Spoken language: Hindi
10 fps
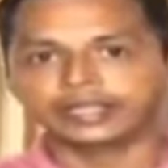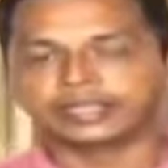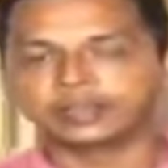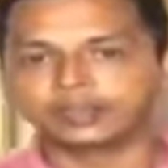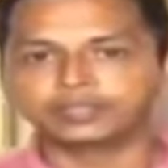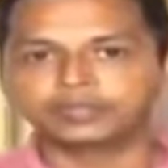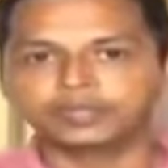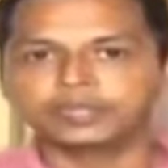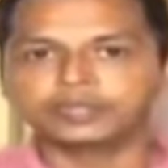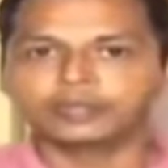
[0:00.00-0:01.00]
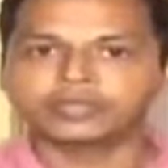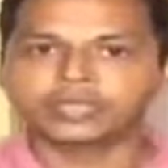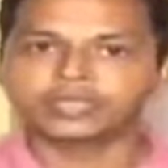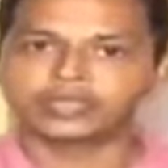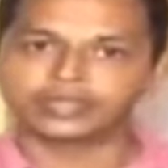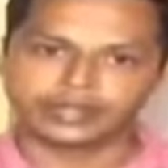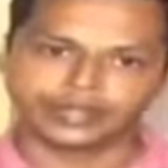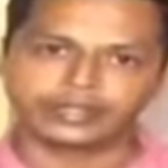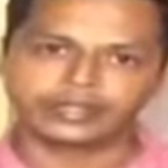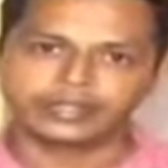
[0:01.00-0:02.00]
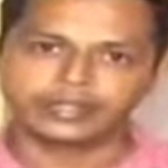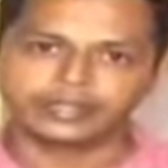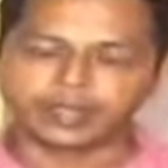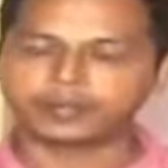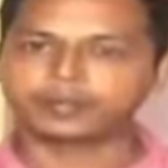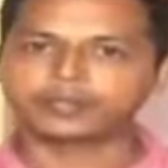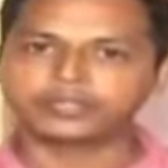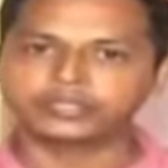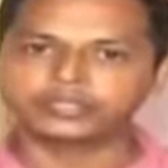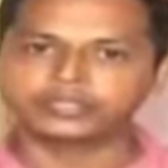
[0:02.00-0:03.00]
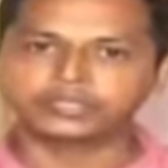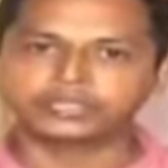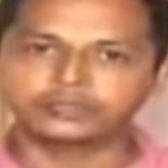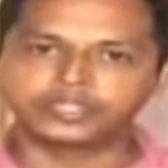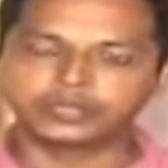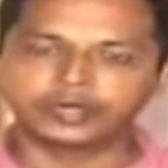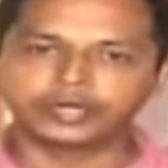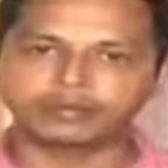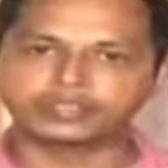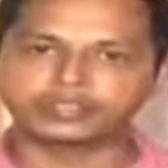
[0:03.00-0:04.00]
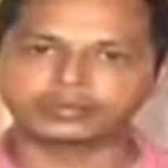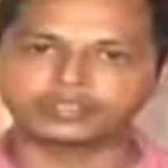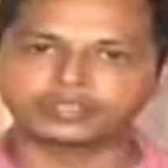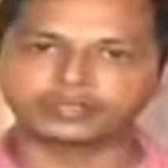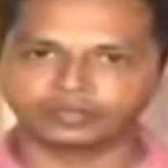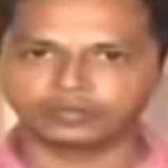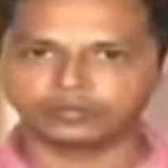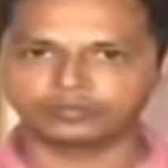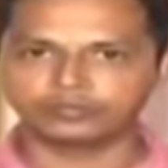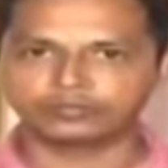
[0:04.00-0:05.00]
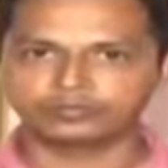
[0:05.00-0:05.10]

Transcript: एनडीए के पक्ष में मतदान कर रहे हैं कैमरामैन गिरीश के साथ अभिषेक पांडे भारत समाचार लखनऊ